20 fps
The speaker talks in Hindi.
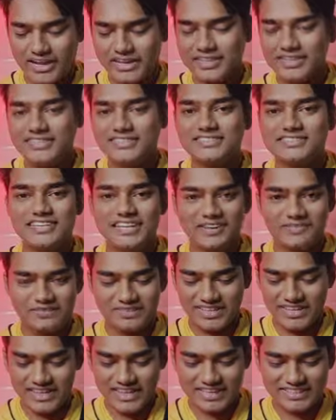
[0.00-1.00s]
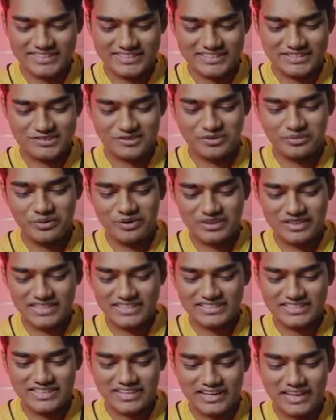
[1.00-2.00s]
भाई इस गेम की एक चीज़ तो बहुत
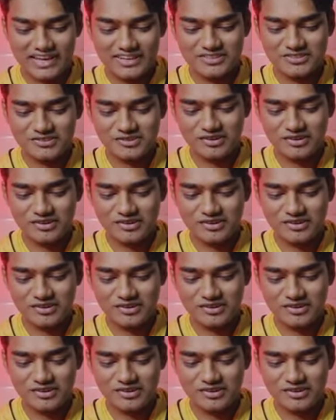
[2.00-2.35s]
अच्छी है यार